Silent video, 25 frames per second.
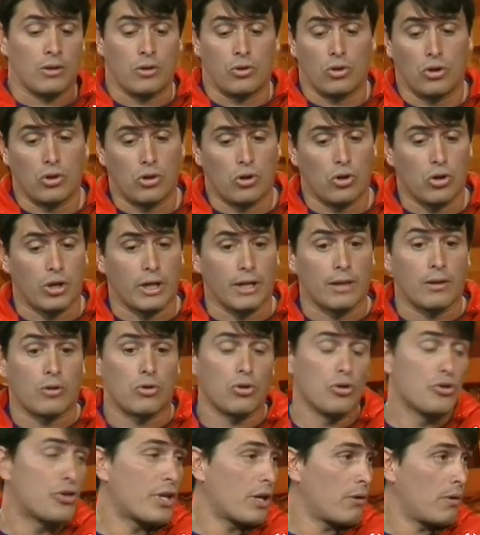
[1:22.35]
con hockey,
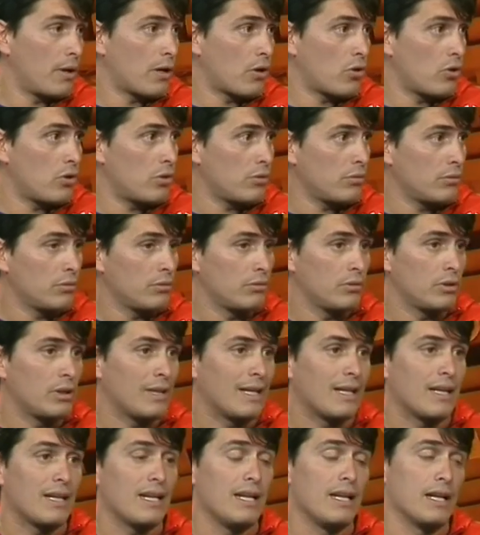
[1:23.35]
con trabajo
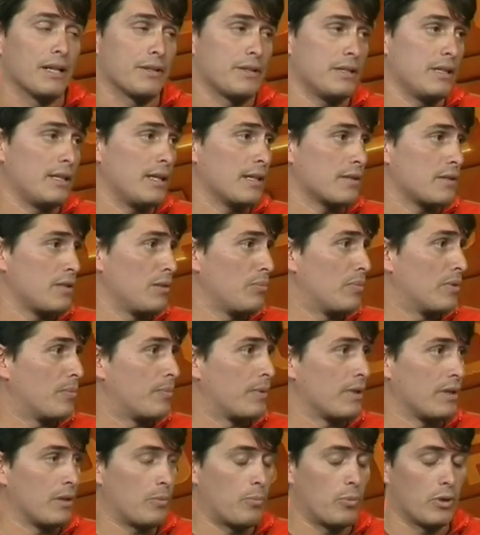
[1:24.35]
y las chicas siempre
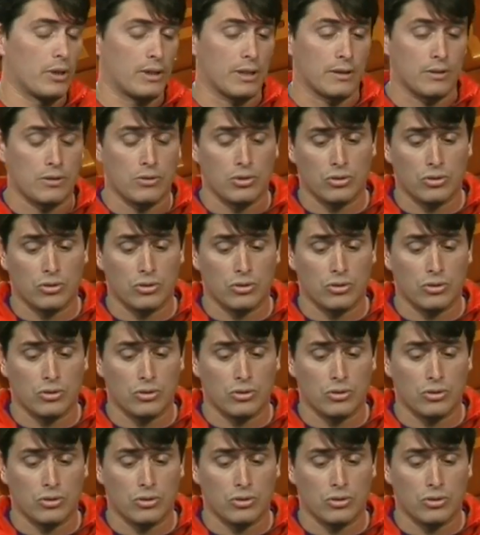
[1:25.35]
predispuestas.